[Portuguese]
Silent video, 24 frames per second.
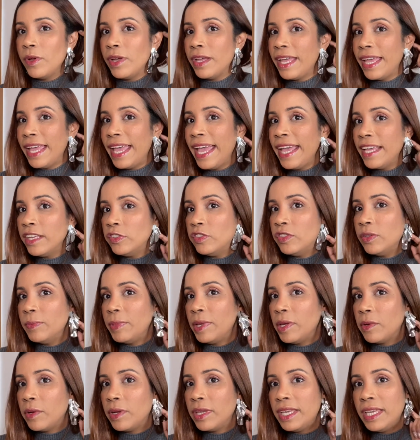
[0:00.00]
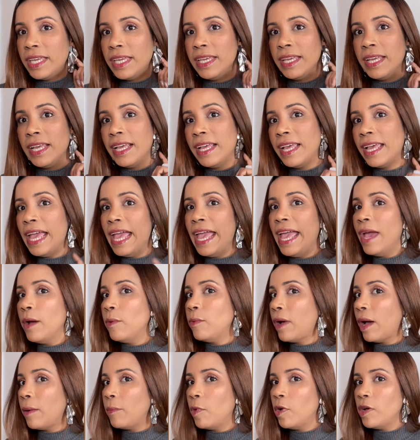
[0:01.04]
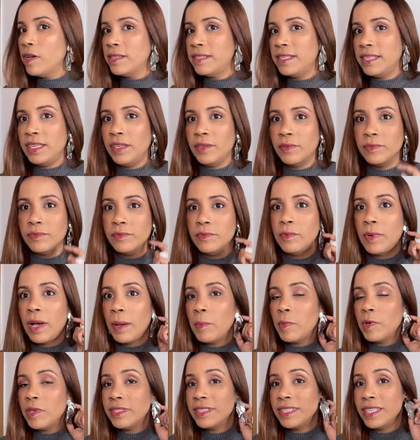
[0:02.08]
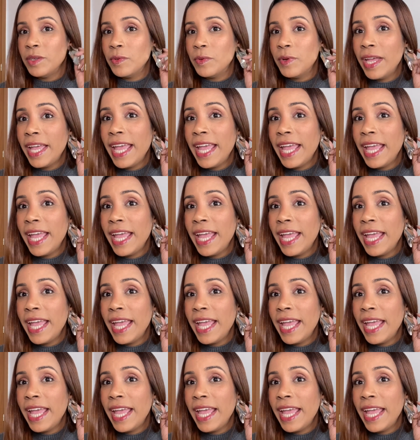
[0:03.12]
este brinco aqui é um amorzinho, um amorzinho.